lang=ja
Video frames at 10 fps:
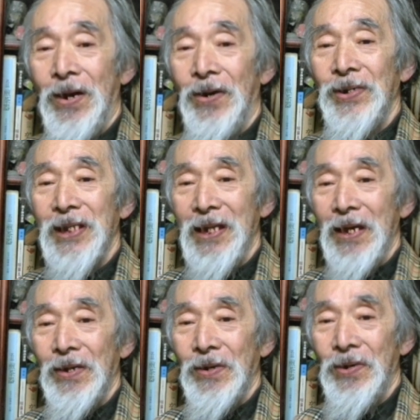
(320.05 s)
ほいで
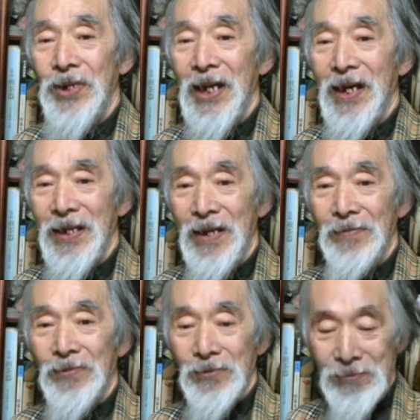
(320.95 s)
な、これがな、
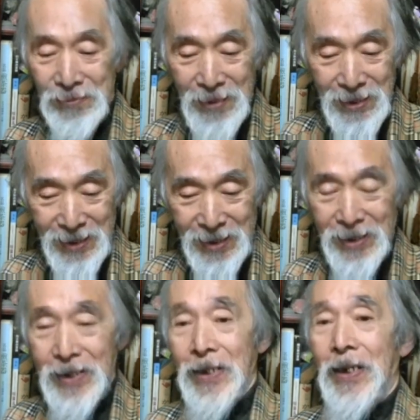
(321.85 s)
僕はね
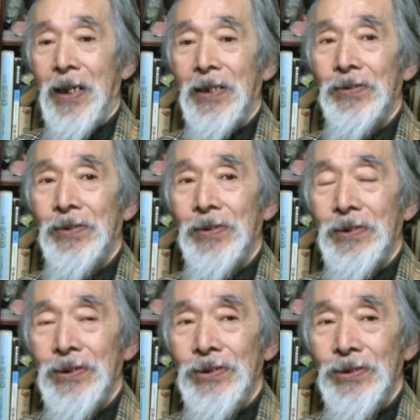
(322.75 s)
頼
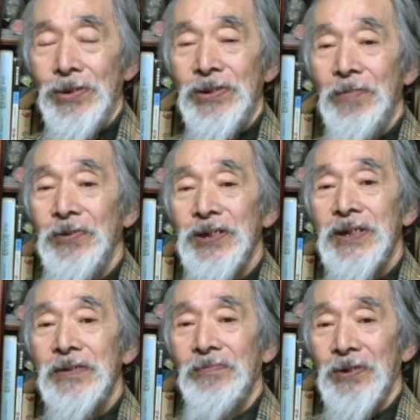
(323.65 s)
朝
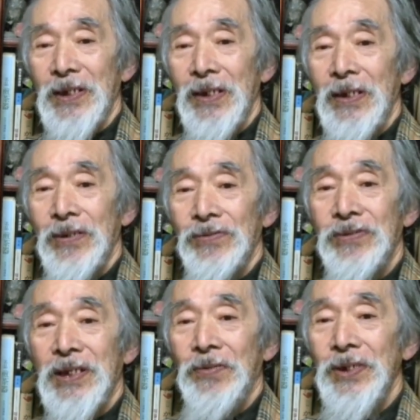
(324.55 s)
自身もね撃っ
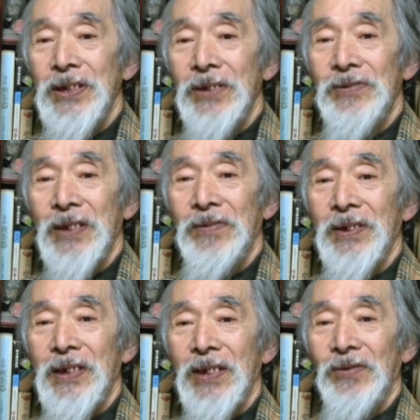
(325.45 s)
てこいって言うて
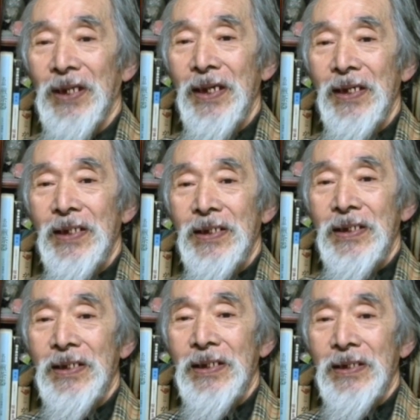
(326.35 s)
くけどね、
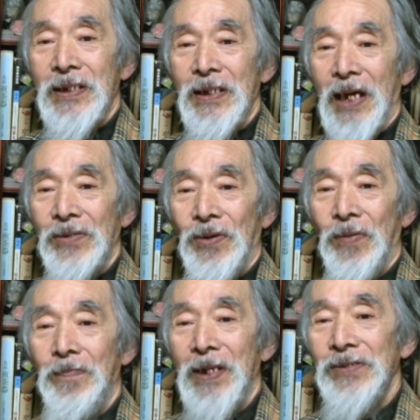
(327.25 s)

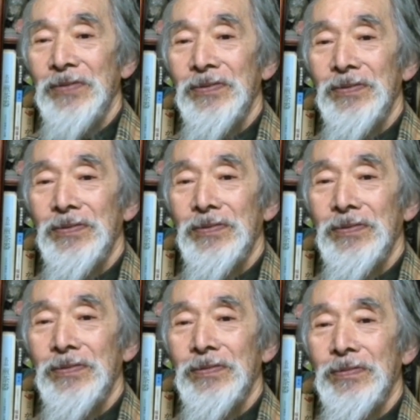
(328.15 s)
ほんまに
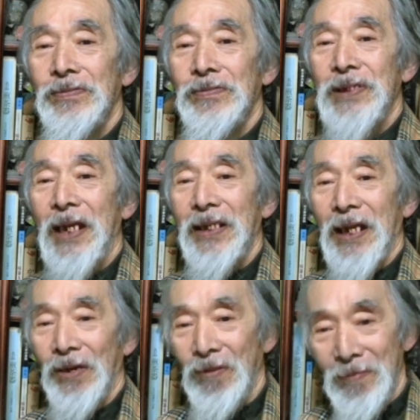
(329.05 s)
撃たれ
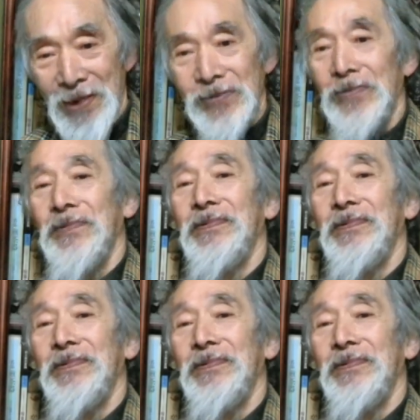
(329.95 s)
たら困ると、